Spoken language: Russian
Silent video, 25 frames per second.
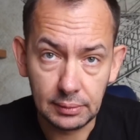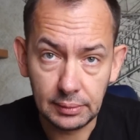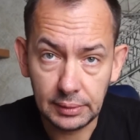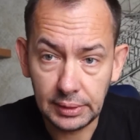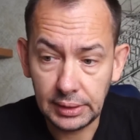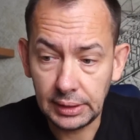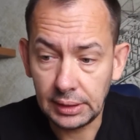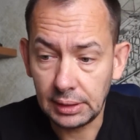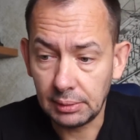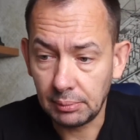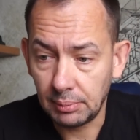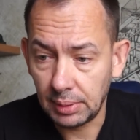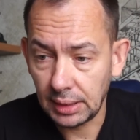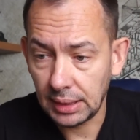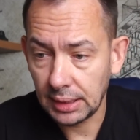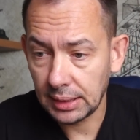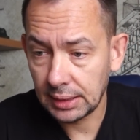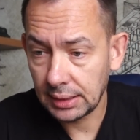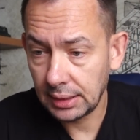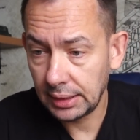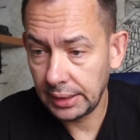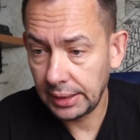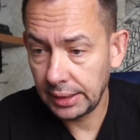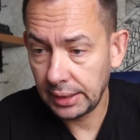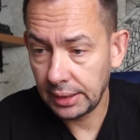и
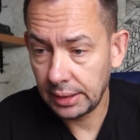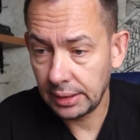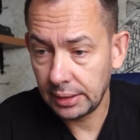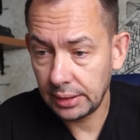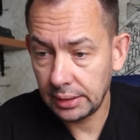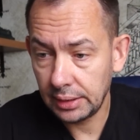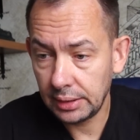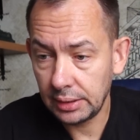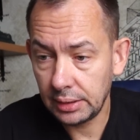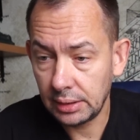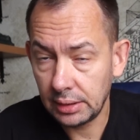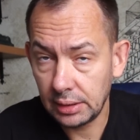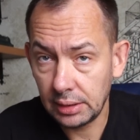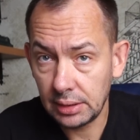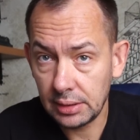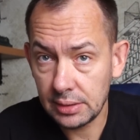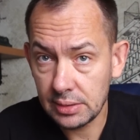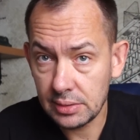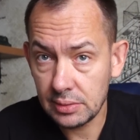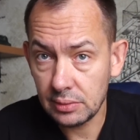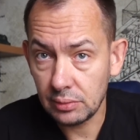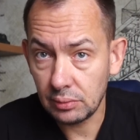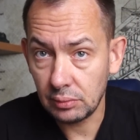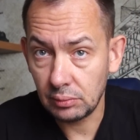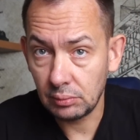Балаклея, и
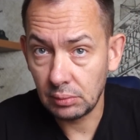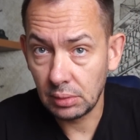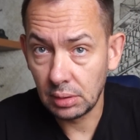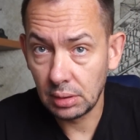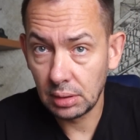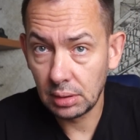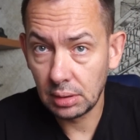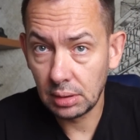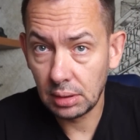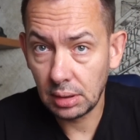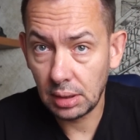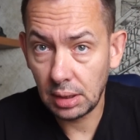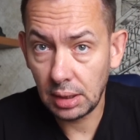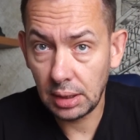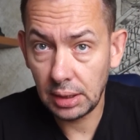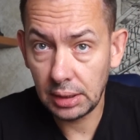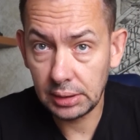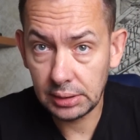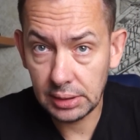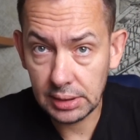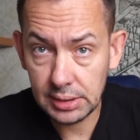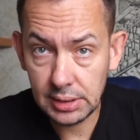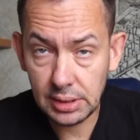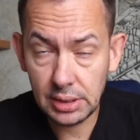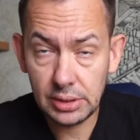Изюм. А
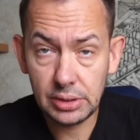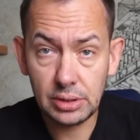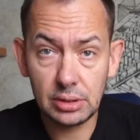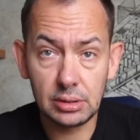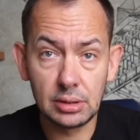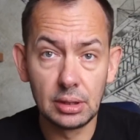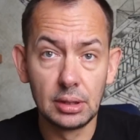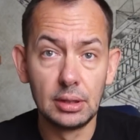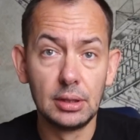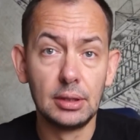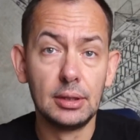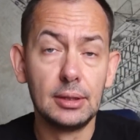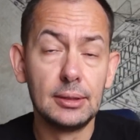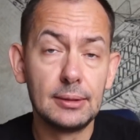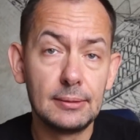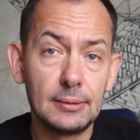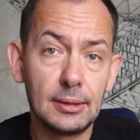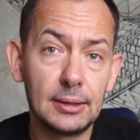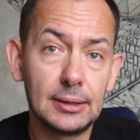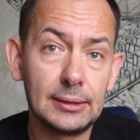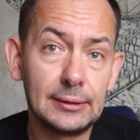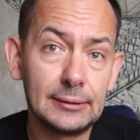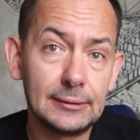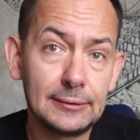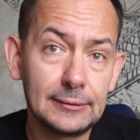это значит,
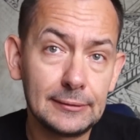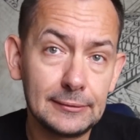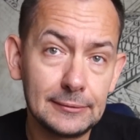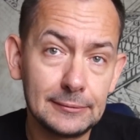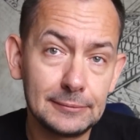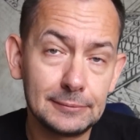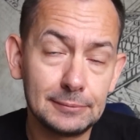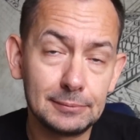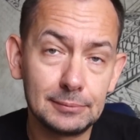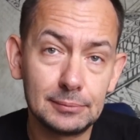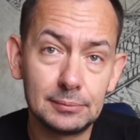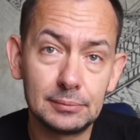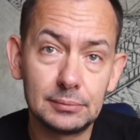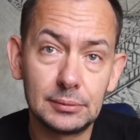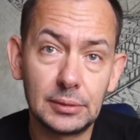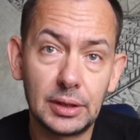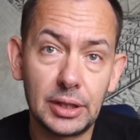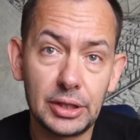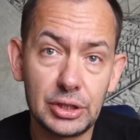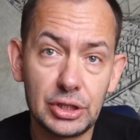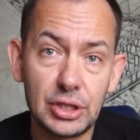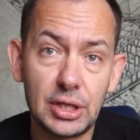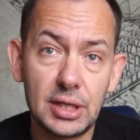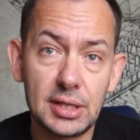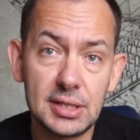а,
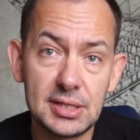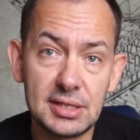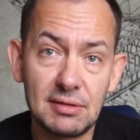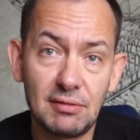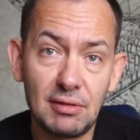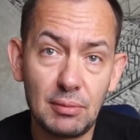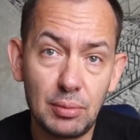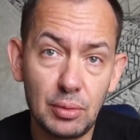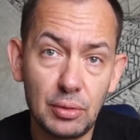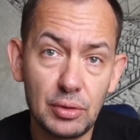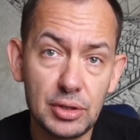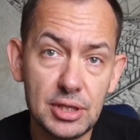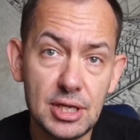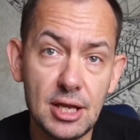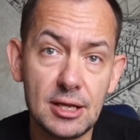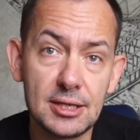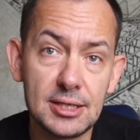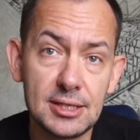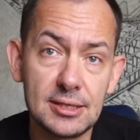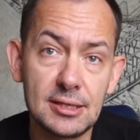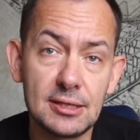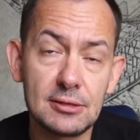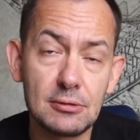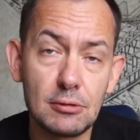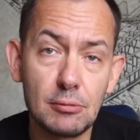решается вопрос
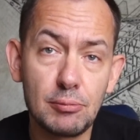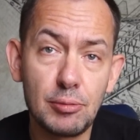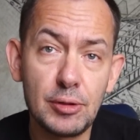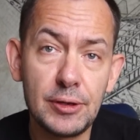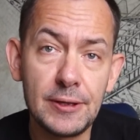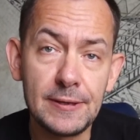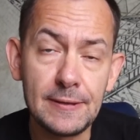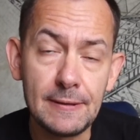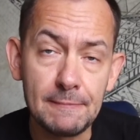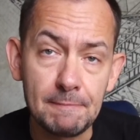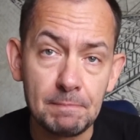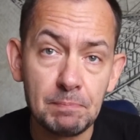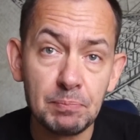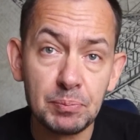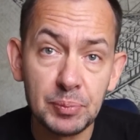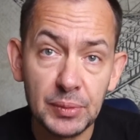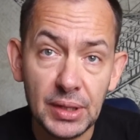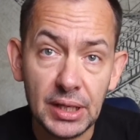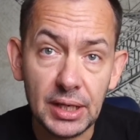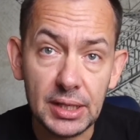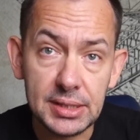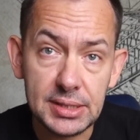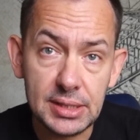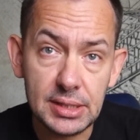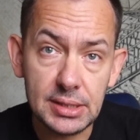с наступлением
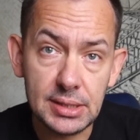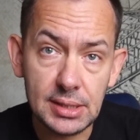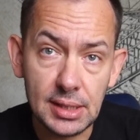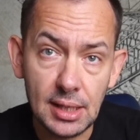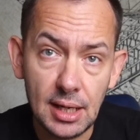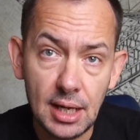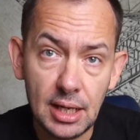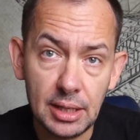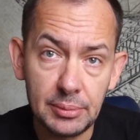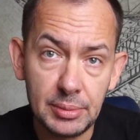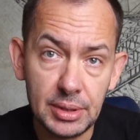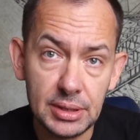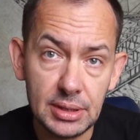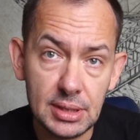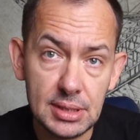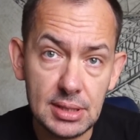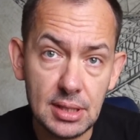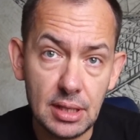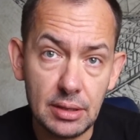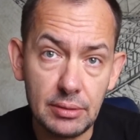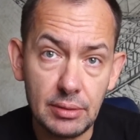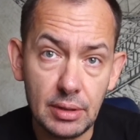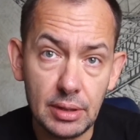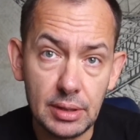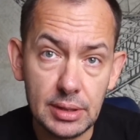российской армии на
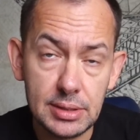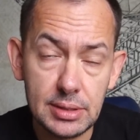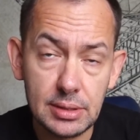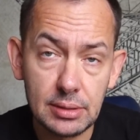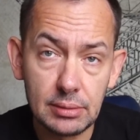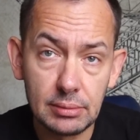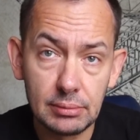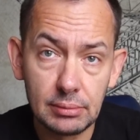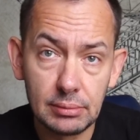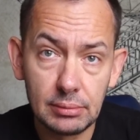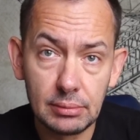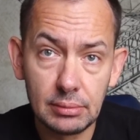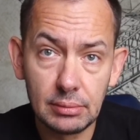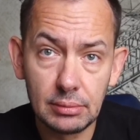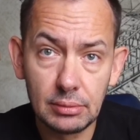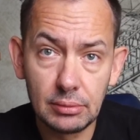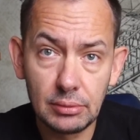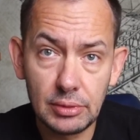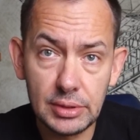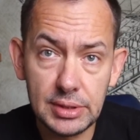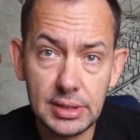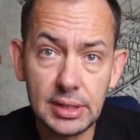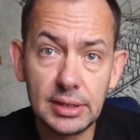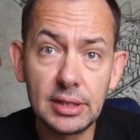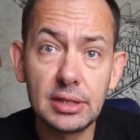Славянск. То
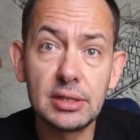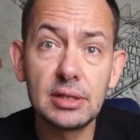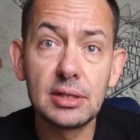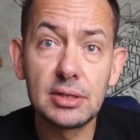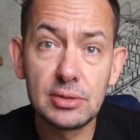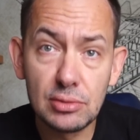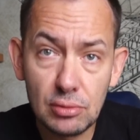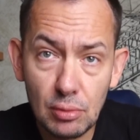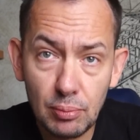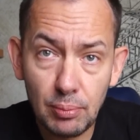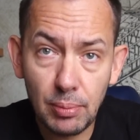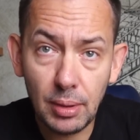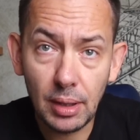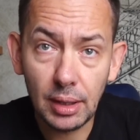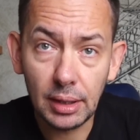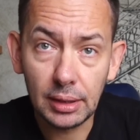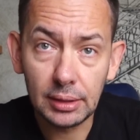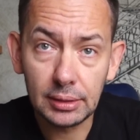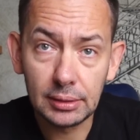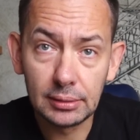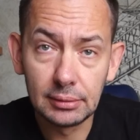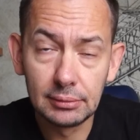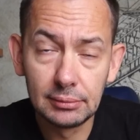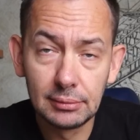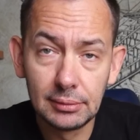есть она не
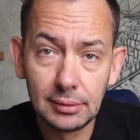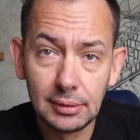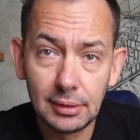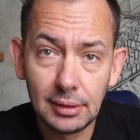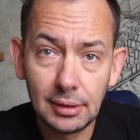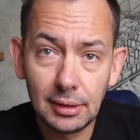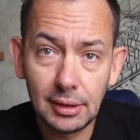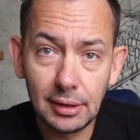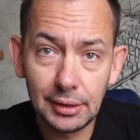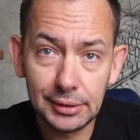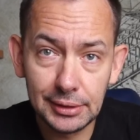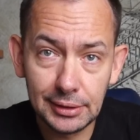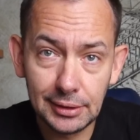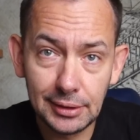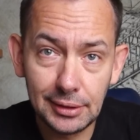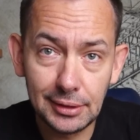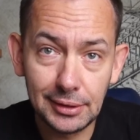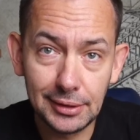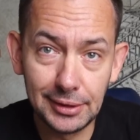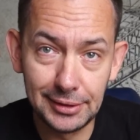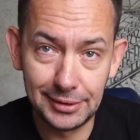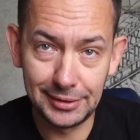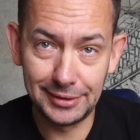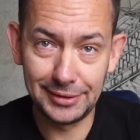наступает, она